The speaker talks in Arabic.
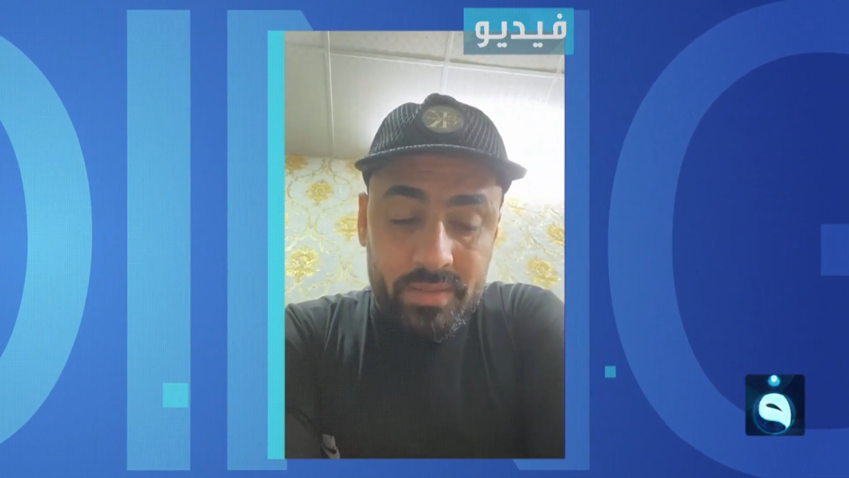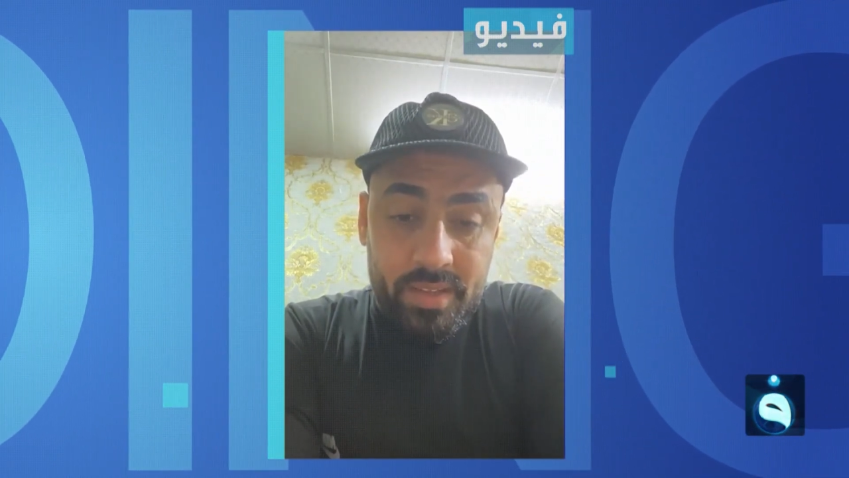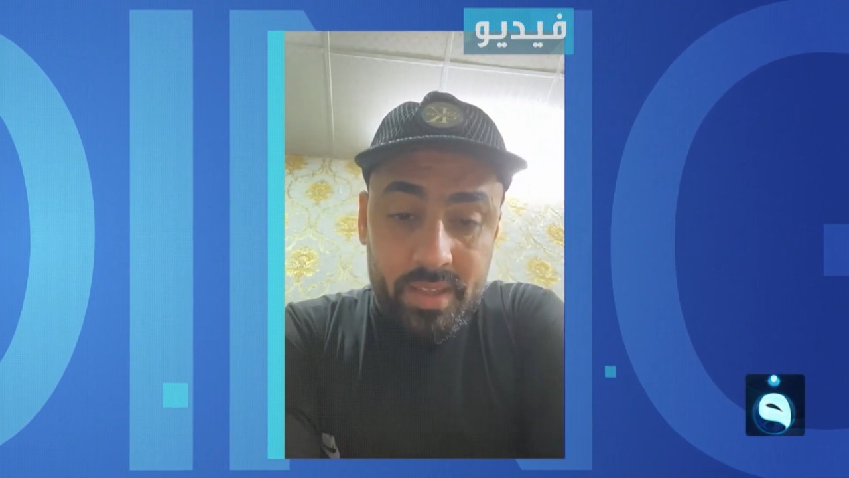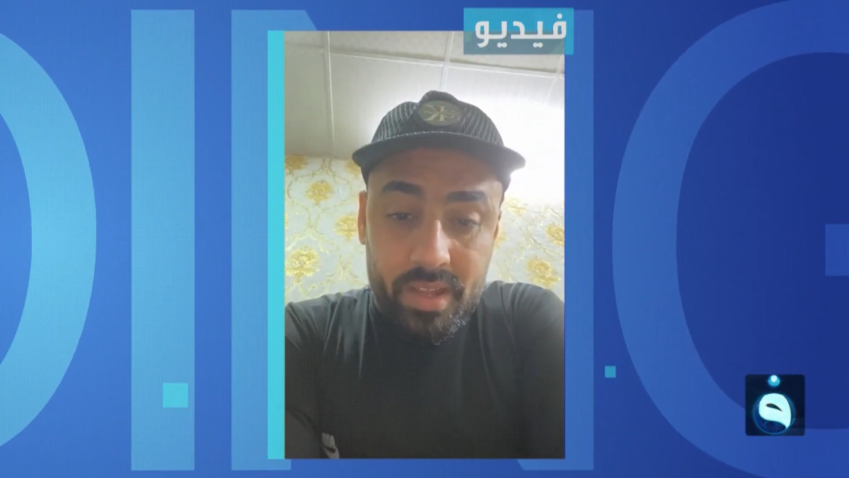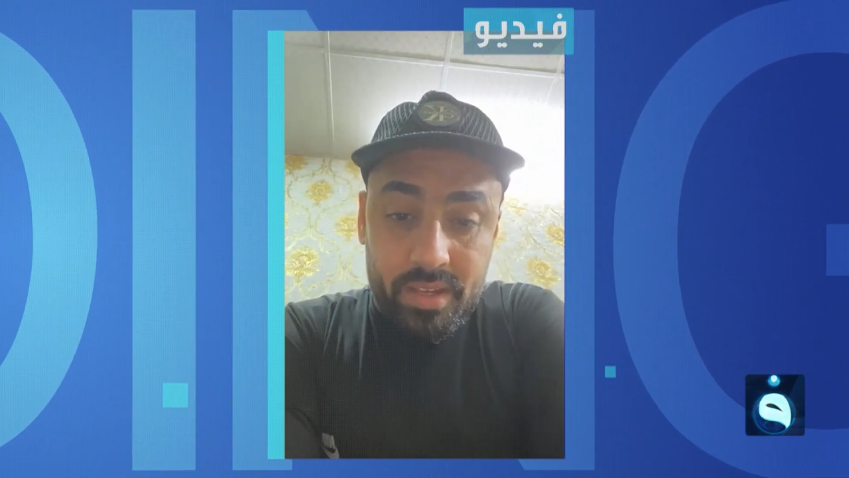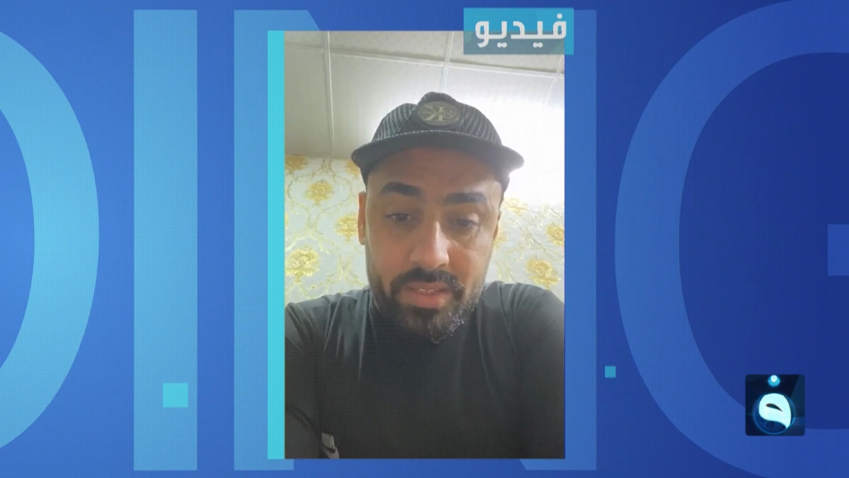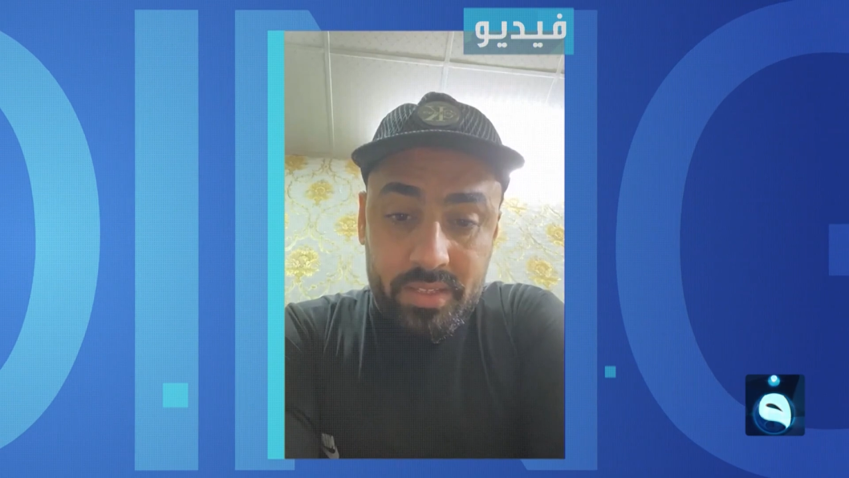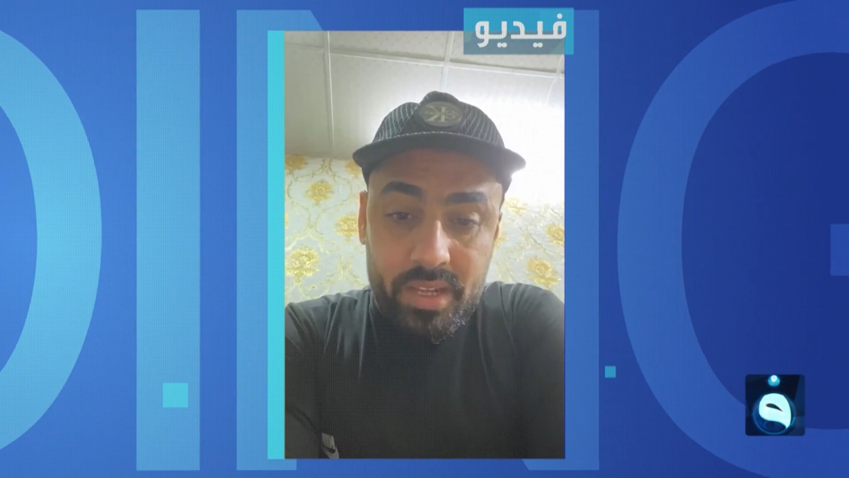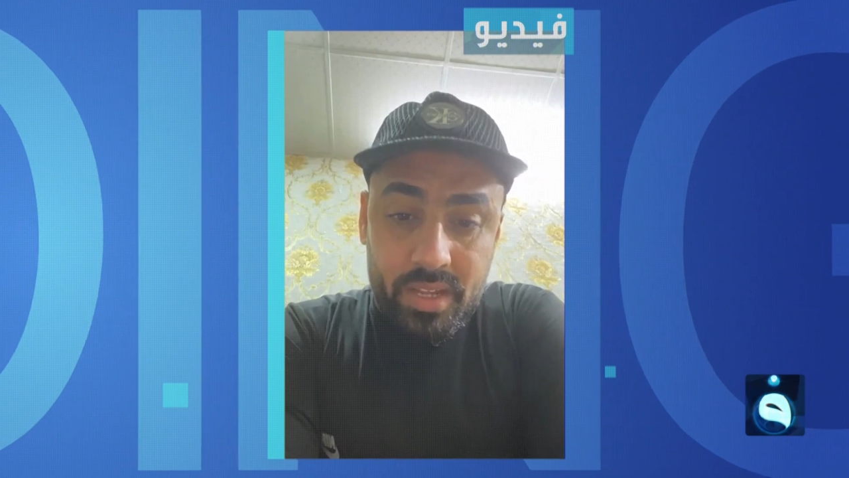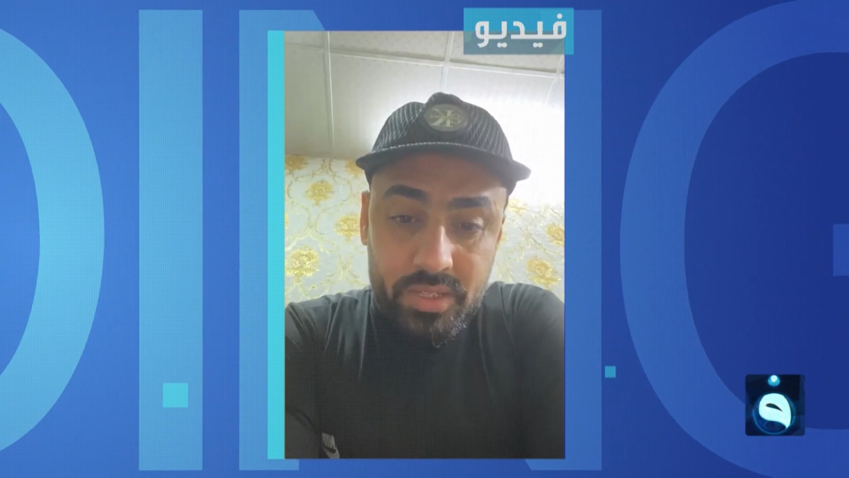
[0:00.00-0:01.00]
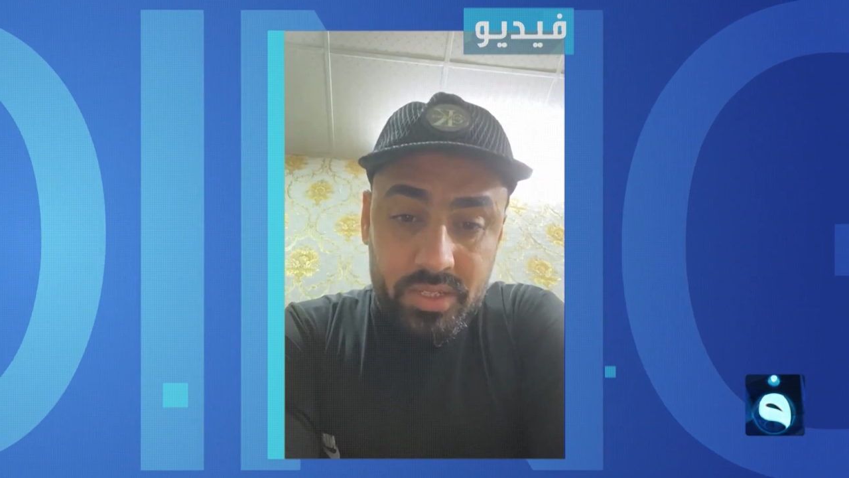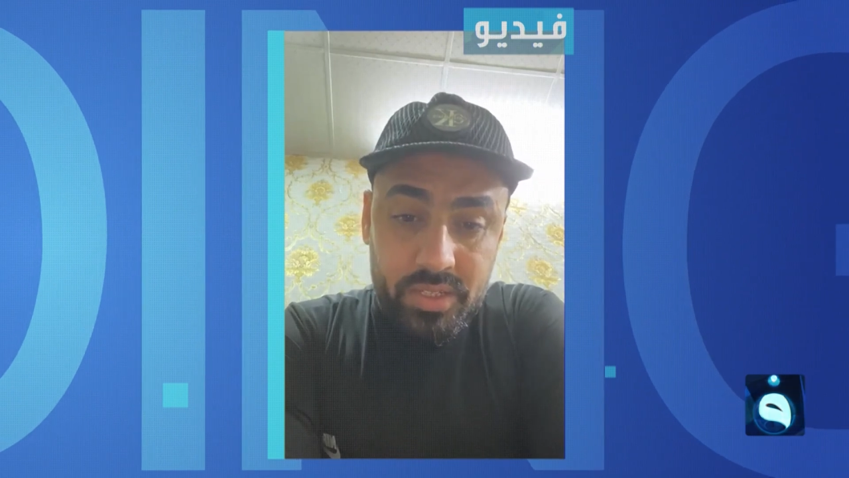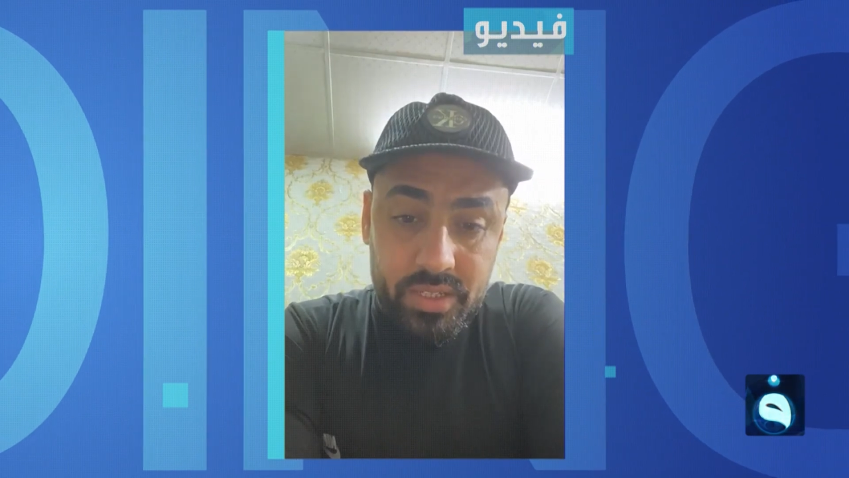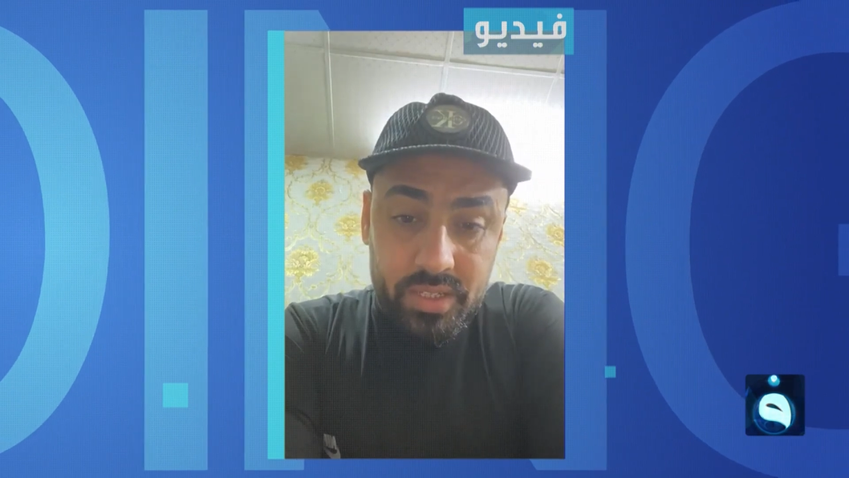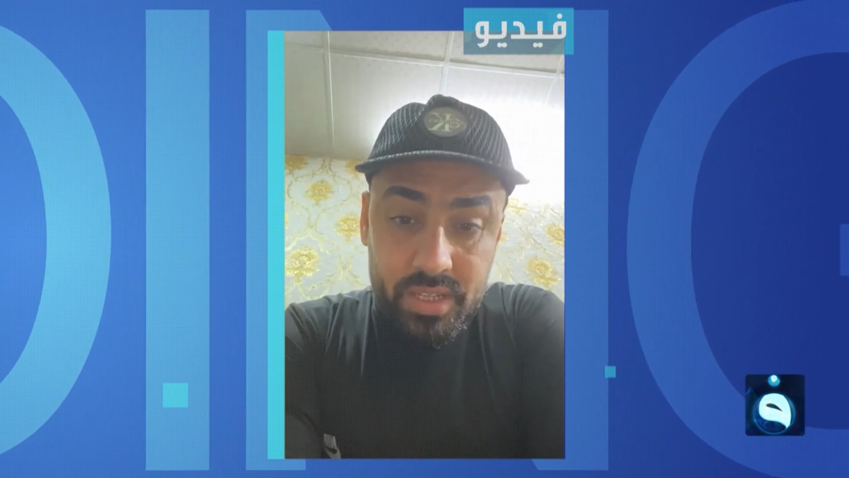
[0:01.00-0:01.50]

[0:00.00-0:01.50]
إذا أريد أشتري أي شيء